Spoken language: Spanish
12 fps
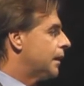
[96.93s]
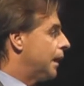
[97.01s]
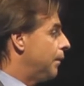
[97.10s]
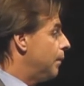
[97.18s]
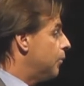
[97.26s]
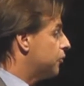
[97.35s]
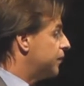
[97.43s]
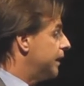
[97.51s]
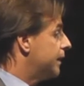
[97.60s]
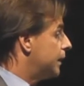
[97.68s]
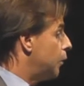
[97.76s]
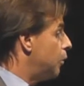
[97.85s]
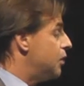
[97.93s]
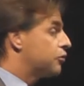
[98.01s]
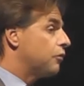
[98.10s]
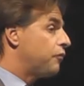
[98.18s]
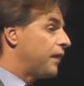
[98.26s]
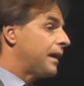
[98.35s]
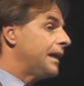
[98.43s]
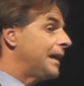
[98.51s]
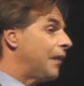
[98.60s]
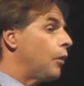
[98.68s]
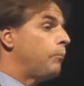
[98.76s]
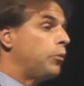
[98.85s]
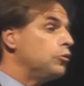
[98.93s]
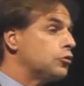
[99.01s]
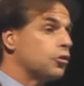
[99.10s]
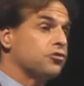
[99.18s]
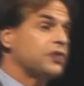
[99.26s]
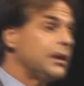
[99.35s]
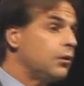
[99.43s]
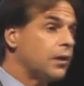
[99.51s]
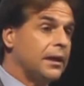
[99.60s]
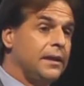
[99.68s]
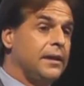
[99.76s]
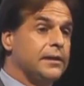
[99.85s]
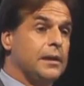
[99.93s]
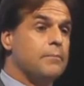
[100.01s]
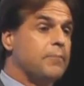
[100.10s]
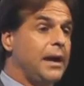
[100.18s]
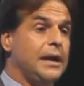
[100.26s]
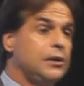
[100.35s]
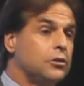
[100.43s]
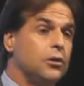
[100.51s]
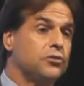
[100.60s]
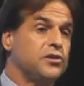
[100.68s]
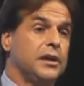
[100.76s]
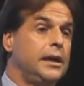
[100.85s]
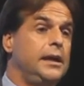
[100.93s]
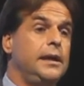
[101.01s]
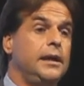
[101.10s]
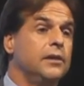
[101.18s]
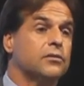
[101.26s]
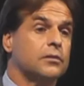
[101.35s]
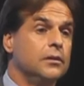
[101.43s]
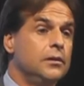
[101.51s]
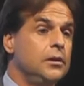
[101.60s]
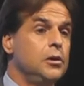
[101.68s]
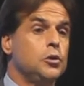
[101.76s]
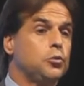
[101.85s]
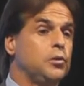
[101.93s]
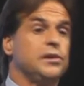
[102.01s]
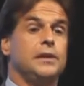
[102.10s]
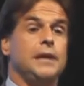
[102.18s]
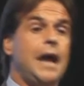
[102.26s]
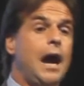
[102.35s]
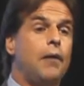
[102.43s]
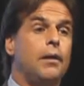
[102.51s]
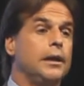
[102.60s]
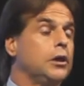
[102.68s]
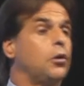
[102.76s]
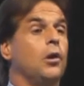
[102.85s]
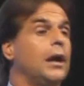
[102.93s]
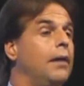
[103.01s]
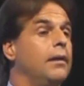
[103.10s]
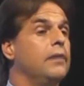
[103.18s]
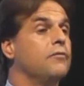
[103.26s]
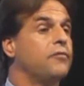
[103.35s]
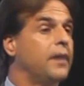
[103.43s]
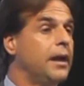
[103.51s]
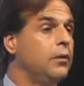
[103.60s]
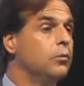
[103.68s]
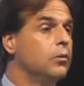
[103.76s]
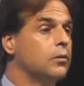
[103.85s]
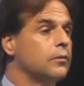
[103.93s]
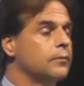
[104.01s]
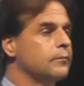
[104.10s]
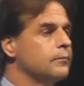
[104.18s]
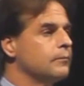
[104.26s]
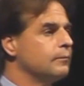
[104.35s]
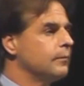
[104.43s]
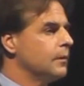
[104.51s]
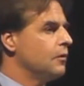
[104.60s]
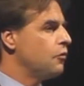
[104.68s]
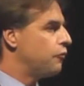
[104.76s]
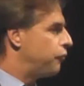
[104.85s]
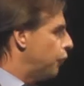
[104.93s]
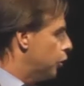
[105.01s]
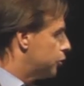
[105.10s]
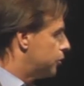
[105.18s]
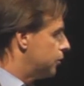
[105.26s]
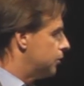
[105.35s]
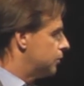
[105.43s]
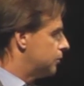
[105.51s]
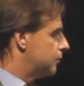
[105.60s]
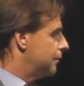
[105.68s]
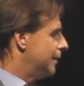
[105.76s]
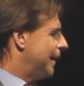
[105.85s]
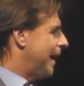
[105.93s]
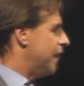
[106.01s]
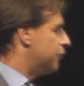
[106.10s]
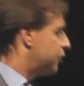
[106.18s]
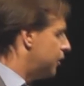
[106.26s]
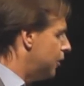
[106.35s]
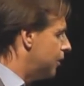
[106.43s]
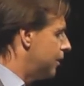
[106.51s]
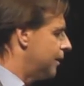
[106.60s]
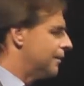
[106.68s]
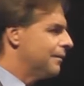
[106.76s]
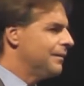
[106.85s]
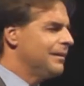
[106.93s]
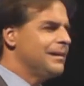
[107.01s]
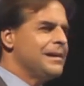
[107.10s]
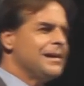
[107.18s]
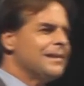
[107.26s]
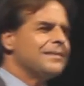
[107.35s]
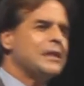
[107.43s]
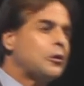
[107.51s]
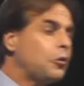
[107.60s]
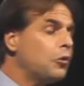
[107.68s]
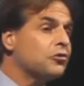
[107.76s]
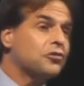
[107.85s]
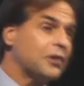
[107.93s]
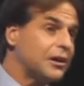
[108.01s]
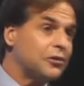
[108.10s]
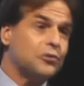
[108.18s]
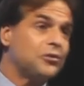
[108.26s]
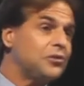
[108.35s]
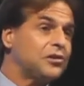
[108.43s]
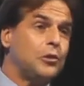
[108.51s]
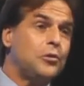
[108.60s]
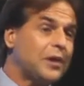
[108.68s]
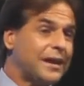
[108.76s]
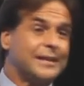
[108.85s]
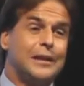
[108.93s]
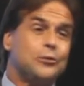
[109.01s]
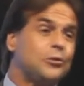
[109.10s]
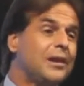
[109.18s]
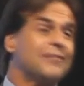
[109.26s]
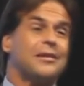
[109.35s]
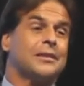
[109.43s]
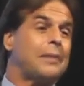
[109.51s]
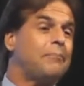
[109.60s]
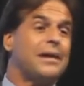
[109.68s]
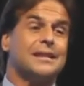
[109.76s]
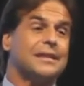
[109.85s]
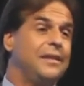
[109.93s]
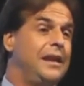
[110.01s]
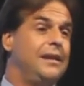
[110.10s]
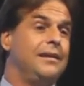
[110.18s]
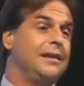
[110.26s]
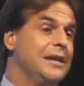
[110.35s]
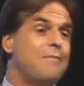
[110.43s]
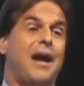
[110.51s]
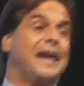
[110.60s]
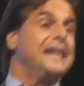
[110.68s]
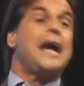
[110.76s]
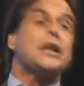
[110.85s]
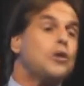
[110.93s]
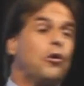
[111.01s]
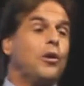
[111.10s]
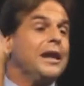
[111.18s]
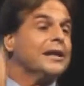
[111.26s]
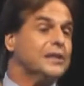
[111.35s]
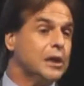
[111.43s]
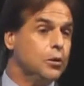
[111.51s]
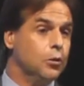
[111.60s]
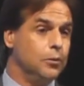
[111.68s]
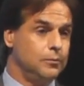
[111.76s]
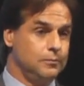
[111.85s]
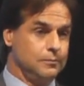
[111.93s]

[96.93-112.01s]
que vemos en este Wilson Ferreira 2.0 que desde tempranito los chiquilines tuiteaban y colgaban en Facebook fotos, canciones, discursos que yo estoy seguro que a esta altura es hasta parte del imaginario colectivo.